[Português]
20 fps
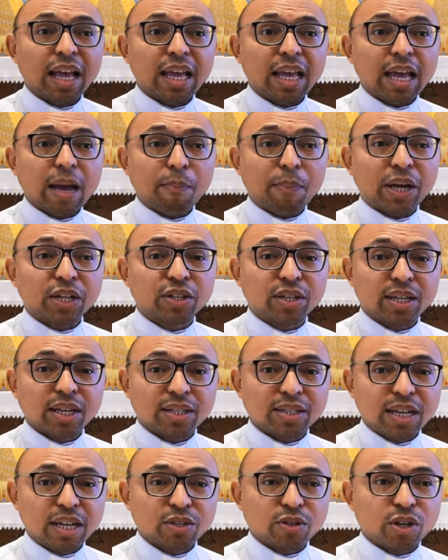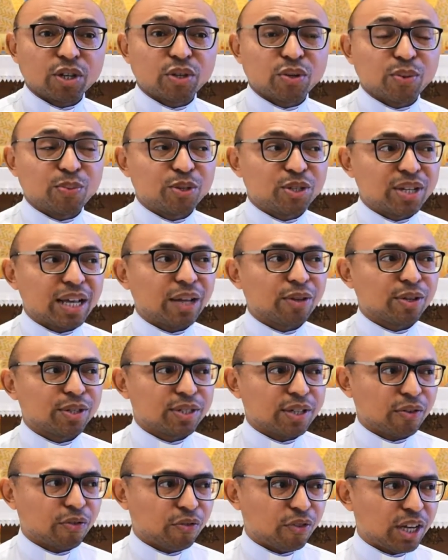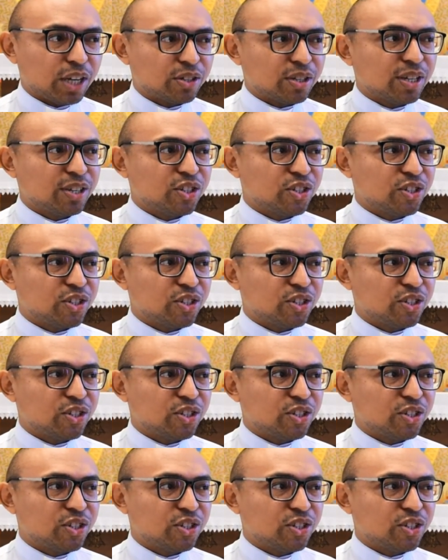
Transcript: e a partir das 10 horas vamos ter a nossa festa.